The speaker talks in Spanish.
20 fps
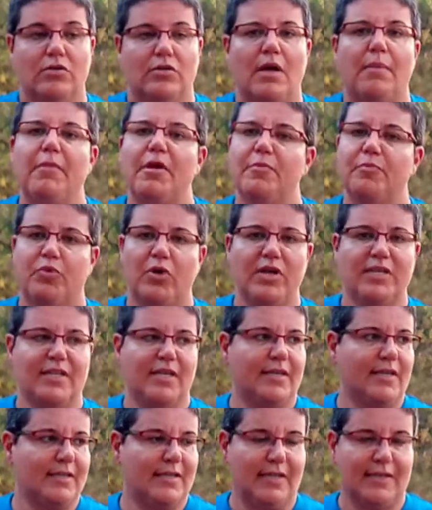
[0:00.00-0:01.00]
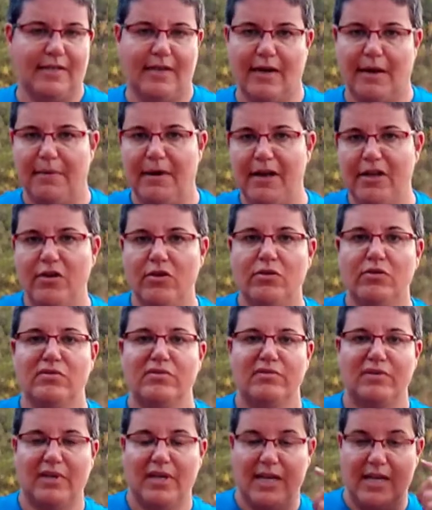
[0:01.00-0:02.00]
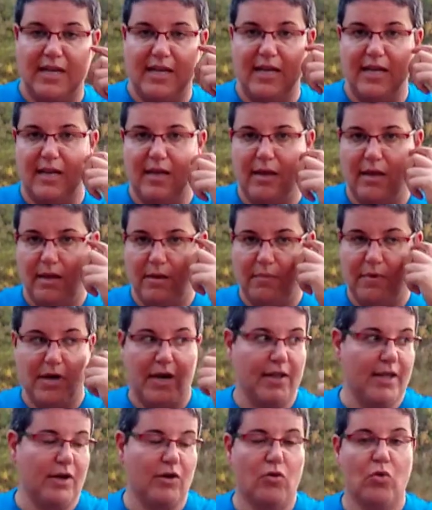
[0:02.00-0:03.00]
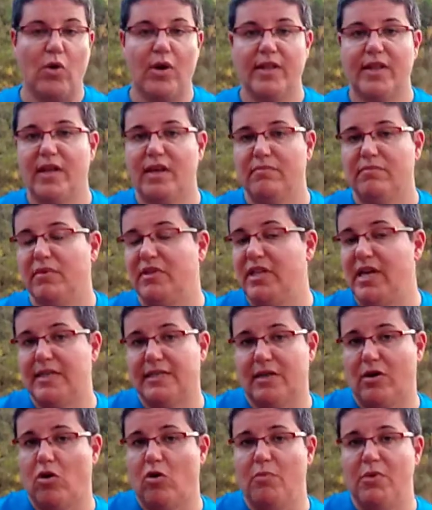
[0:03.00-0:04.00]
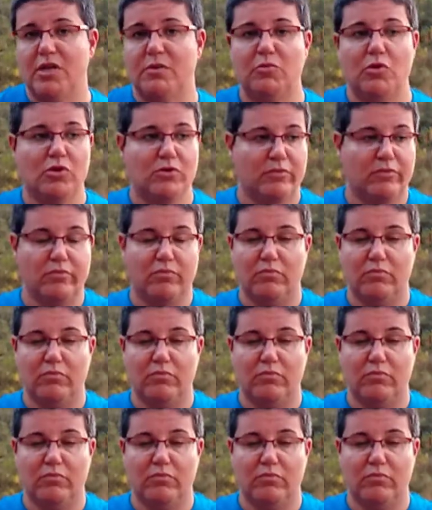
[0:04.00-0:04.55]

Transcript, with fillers: También pueden ser de estas de caballo, que para dar cuerda vendría a ser lo mismo.